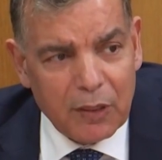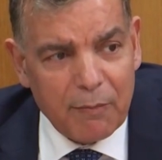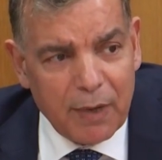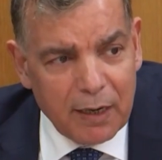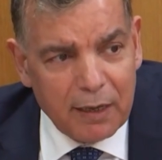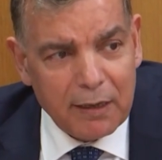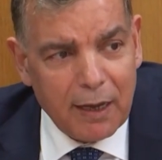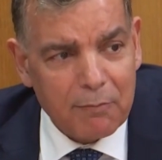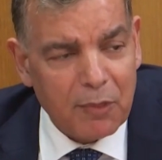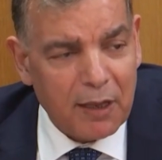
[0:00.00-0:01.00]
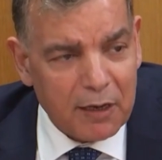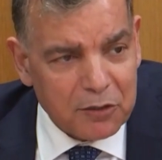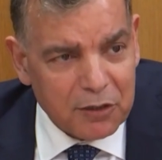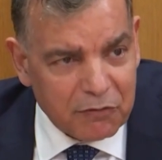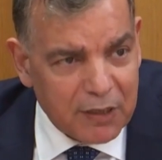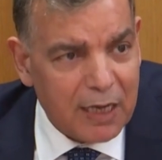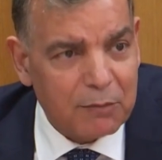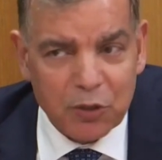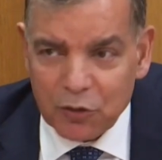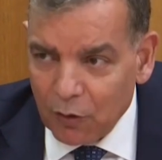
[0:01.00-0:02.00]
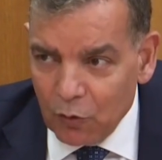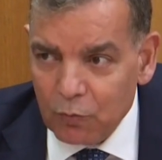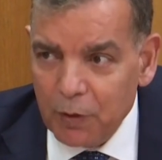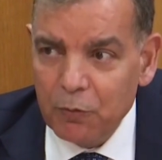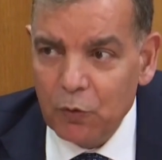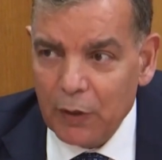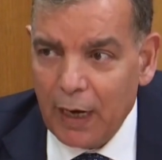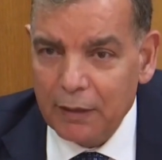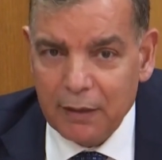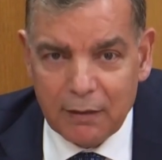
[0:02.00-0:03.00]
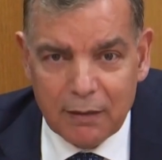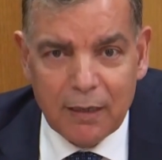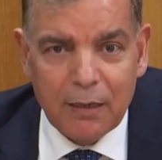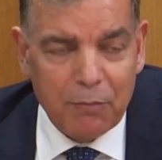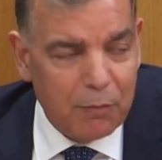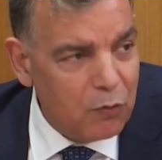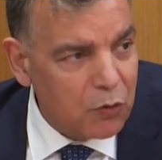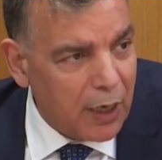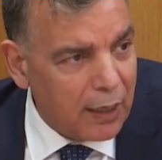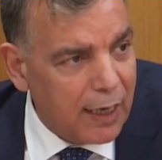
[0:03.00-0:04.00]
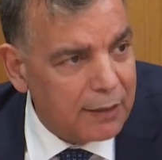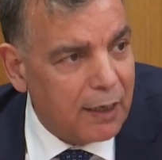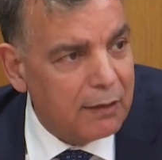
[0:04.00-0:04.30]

ثمان أيام ثلاث شفتات بيشتغلوا بيبنوا يعني بيبنوا شغلات